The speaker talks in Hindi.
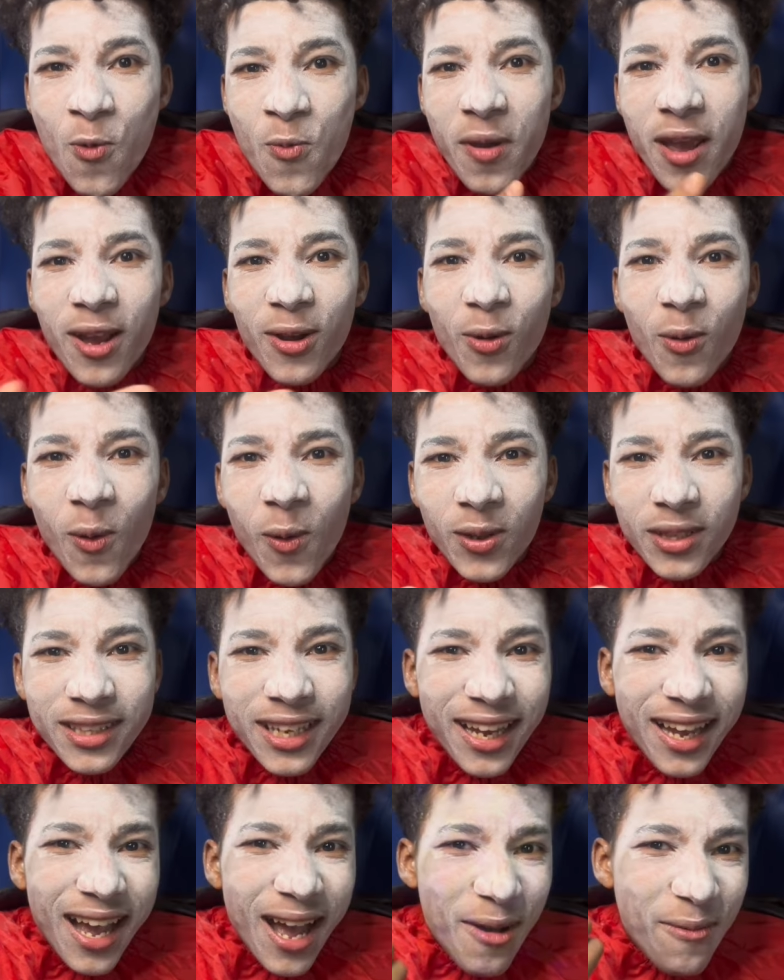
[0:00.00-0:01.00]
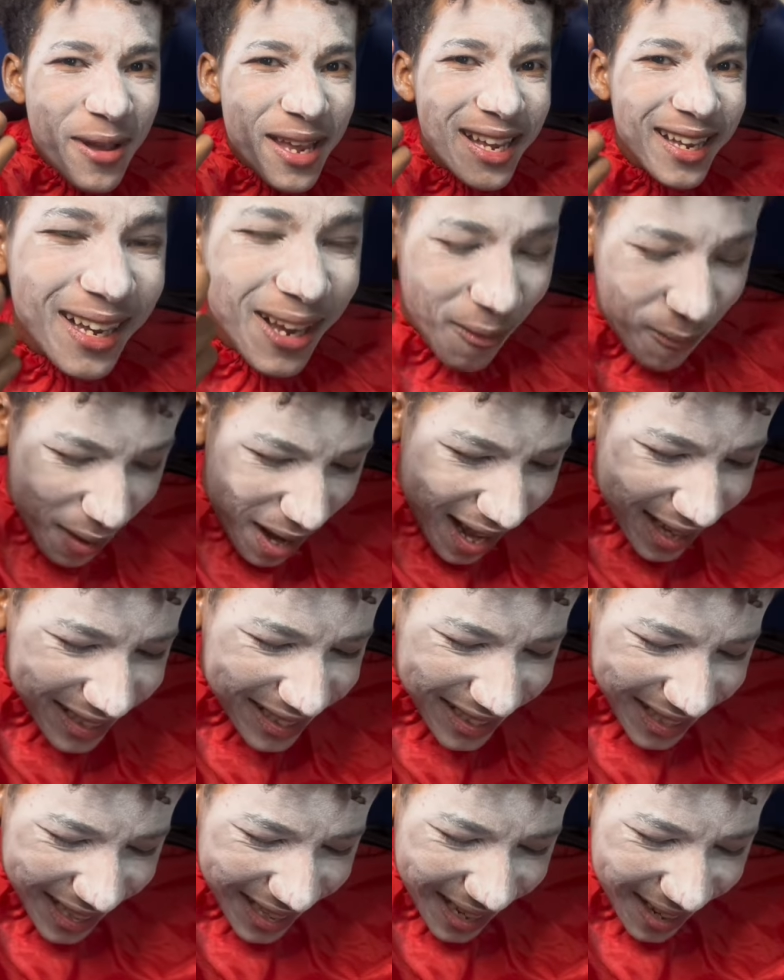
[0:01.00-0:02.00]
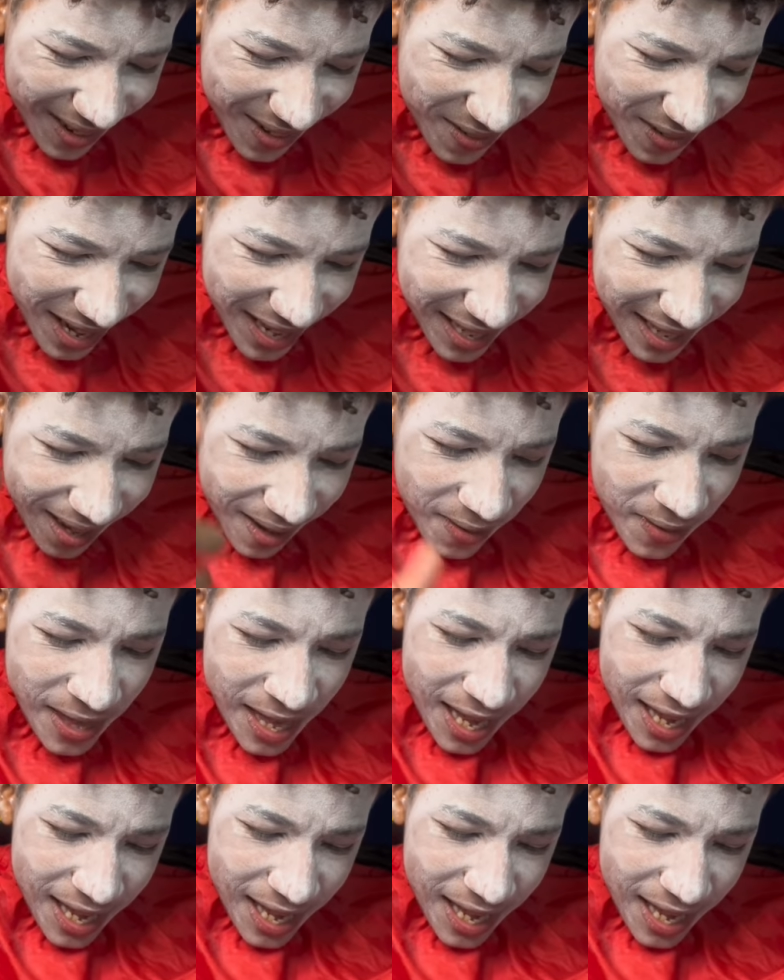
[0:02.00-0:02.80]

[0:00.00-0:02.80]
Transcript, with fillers: मैं कौन देखा भाई कमाल चेक करो भाई का